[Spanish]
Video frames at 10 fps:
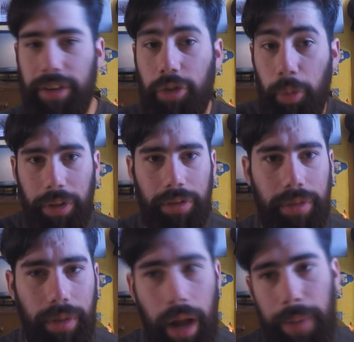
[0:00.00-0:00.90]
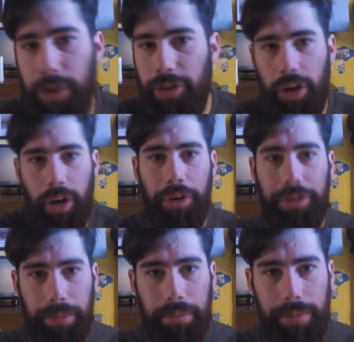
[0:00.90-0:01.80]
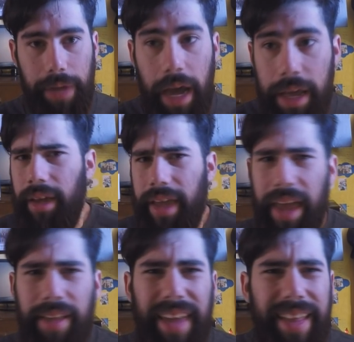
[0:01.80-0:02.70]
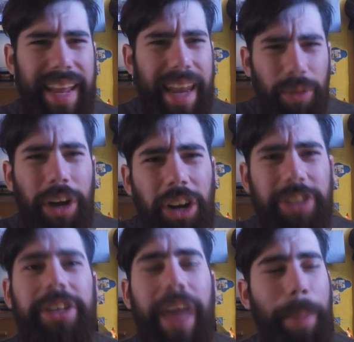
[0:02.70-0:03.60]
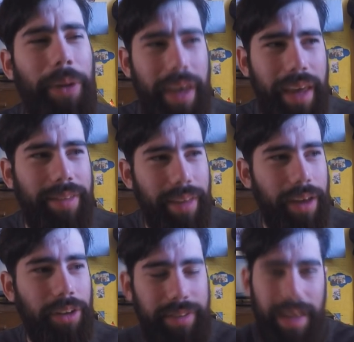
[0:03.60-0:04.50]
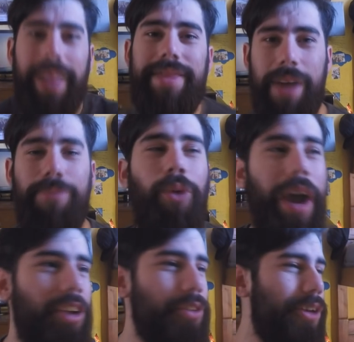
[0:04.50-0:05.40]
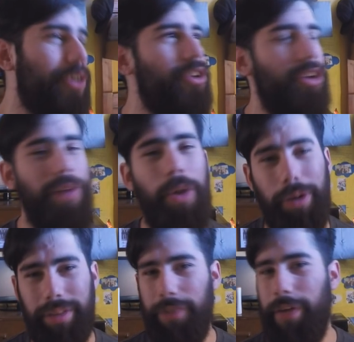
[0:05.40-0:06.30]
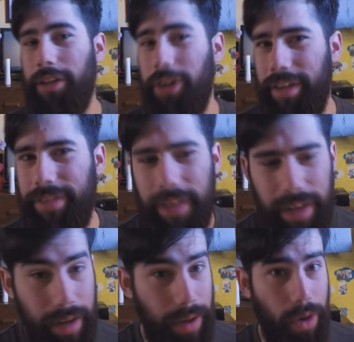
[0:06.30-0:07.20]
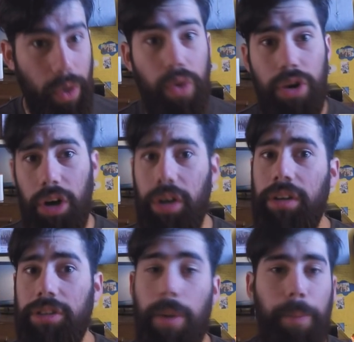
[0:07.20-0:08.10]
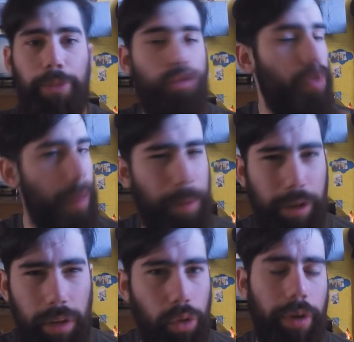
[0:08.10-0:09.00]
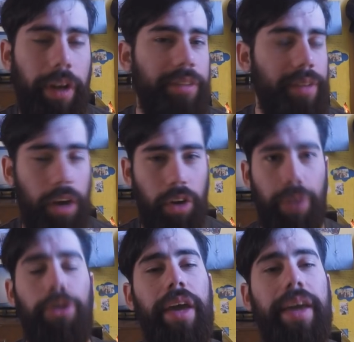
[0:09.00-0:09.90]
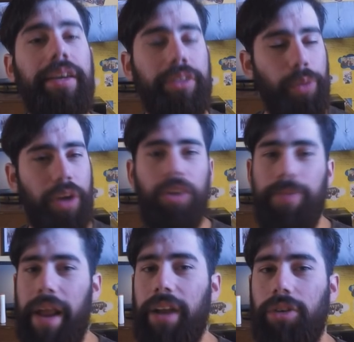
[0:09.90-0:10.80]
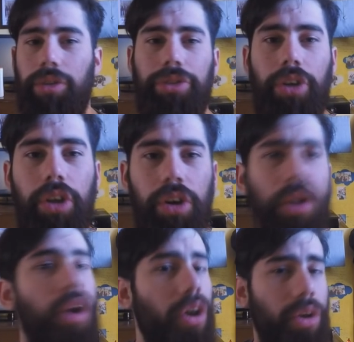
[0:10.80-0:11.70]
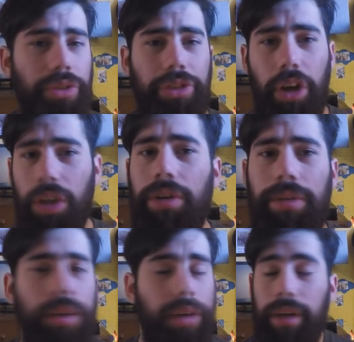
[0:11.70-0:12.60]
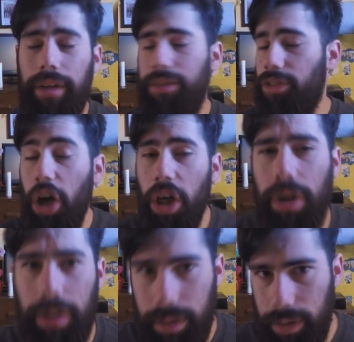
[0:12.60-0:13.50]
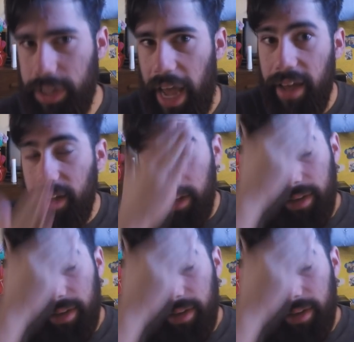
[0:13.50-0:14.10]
son estúpidos. Al menos yo creo eso. ¿Ya? ¿Qué, qué tienen bueno los Zodiac? ¿Por qué se consideran tan buenos? Bueno, yo lo veo por tres factores. Uno, son súper prostituibles. A lo que voy es que se pueden combinar con todo. Con todo. Todo. O sea,